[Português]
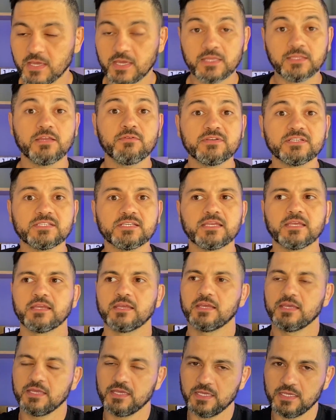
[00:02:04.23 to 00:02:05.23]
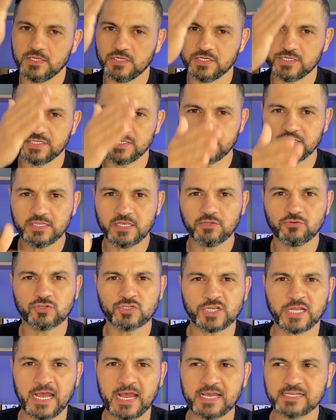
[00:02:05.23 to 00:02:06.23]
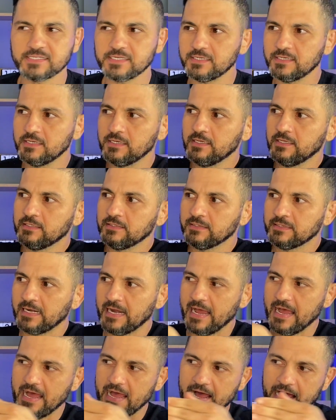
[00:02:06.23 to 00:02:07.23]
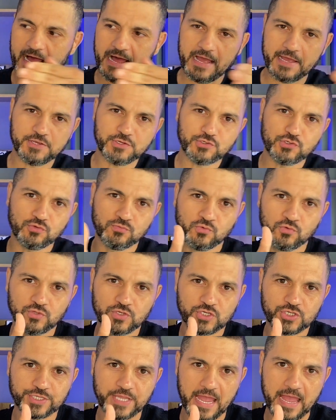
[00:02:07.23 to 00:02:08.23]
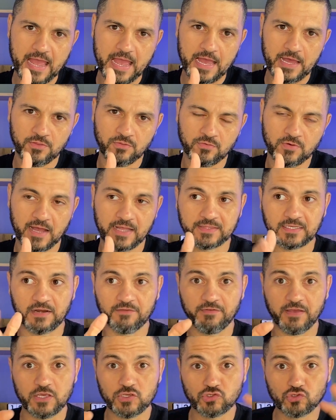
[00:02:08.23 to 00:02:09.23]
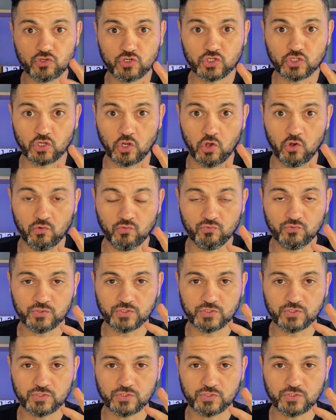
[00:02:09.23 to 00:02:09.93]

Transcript: Então assim, inicia dentro de casa, traz o mundo externo através dos sons.